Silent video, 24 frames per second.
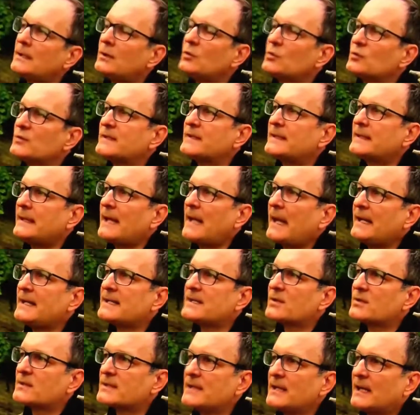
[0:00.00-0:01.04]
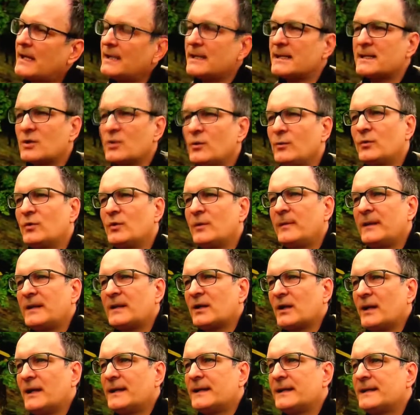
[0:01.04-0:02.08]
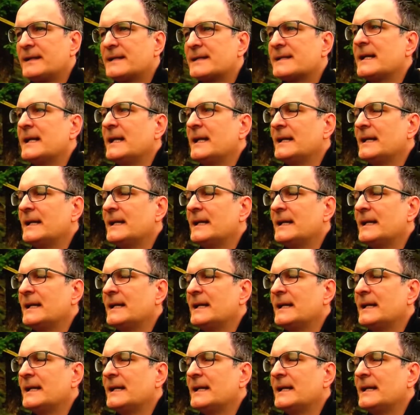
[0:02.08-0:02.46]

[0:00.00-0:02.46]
Und eine soziale Skulptur bedeutet jetzt,